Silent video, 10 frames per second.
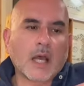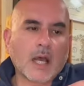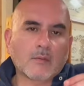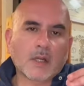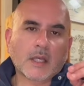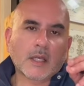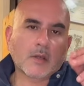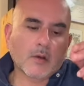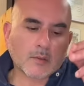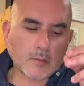a qualche
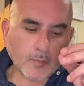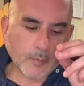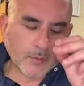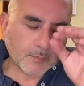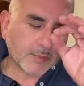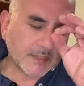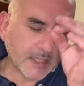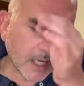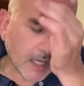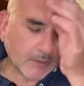ricordo un po' più
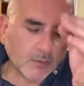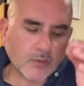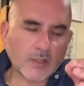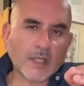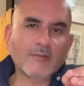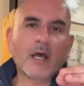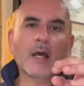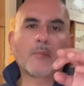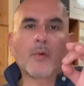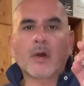speziato che
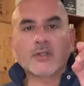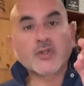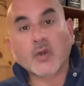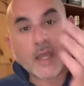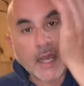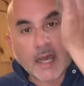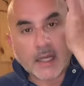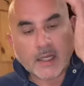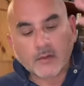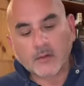va un po' a
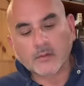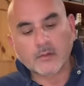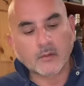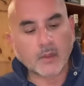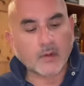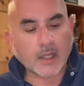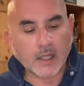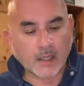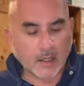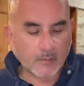giocare no? con quello
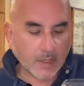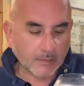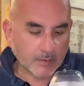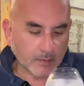che abbiamo